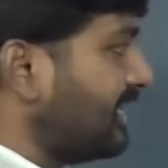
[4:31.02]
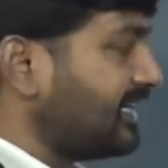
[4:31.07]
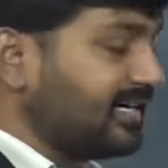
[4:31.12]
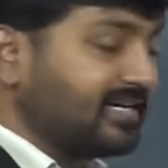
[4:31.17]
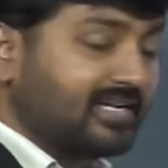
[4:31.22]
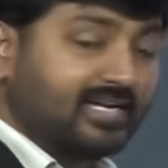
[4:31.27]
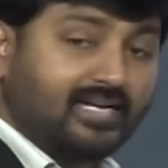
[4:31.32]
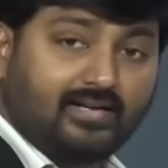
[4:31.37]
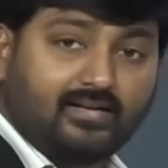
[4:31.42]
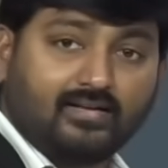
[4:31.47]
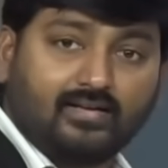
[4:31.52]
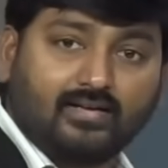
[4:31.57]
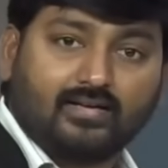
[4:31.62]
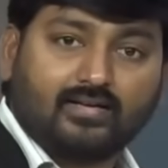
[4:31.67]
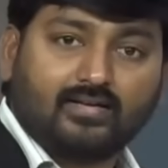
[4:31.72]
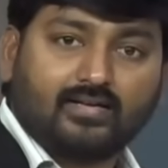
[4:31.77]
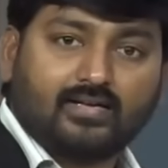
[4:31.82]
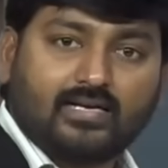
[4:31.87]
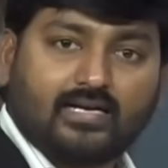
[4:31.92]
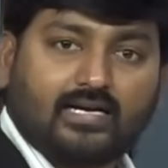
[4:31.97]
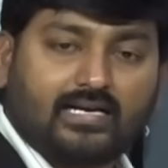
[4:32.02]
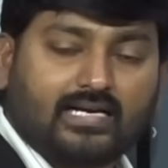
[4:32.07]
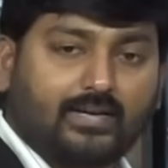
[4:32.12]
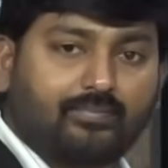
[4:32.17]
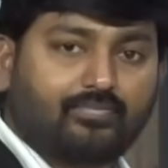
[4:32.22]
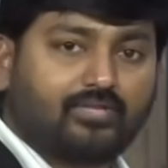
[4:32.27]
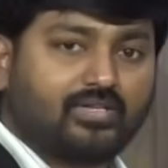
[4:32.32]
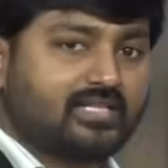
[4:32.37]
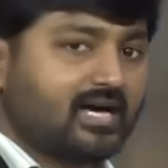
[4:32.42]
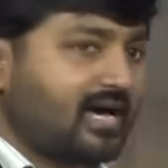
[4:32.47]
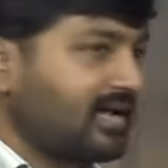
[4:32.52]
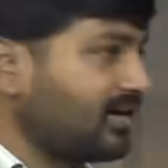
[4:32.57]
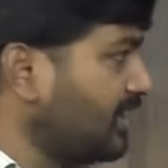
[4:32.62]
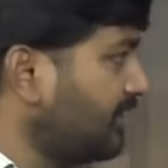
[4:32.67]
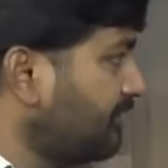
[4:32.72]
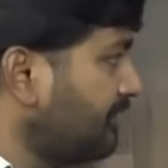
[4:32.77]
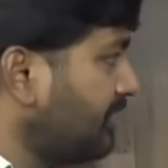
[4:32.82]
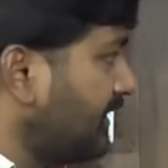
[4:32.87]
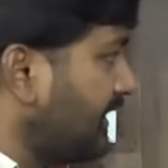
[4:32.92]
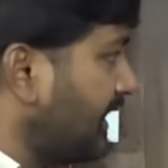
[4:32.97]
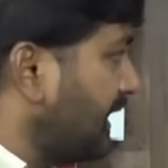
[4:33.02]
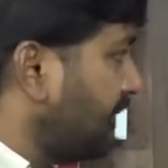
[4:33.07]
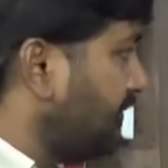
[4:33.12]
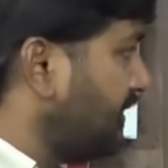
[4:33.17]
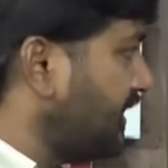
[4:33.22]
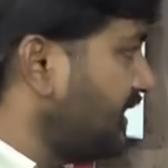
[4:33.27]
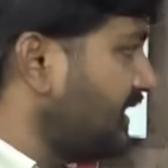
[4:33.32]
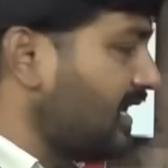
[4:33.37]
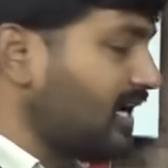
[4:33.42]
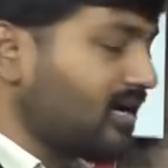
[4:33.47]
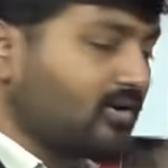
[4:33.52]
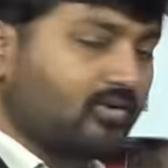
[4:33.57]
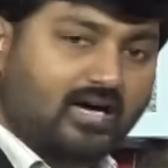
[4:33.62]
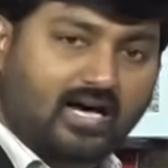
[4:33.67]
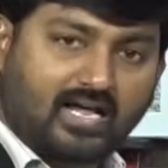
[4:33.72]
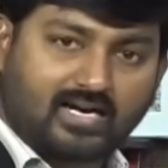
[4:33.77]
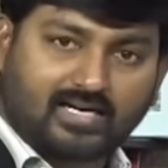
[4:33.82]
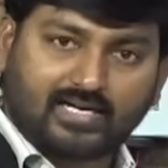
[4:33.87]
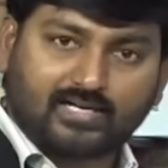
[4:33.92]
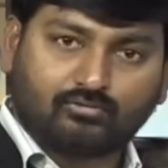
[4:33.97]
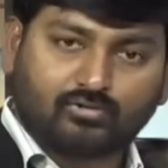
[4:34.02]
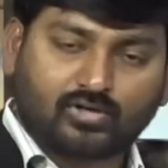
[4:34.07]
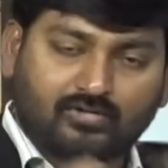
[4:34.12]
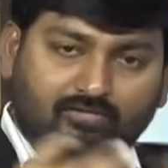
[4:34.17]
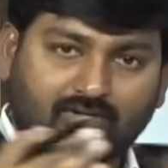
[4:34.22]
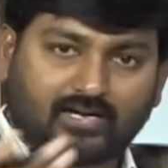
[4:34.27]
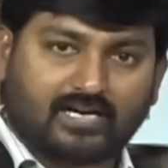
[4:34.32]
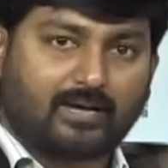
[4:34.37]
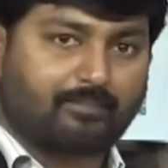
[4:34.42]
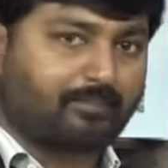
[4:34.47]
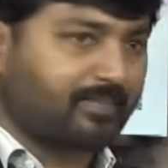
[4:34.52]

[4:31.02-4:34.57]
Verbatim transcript: ఏంటంటే లబ్ధిదారుల లబ్ధిదారులు ఆల్రెడీ ఉన్న వాళ్ళు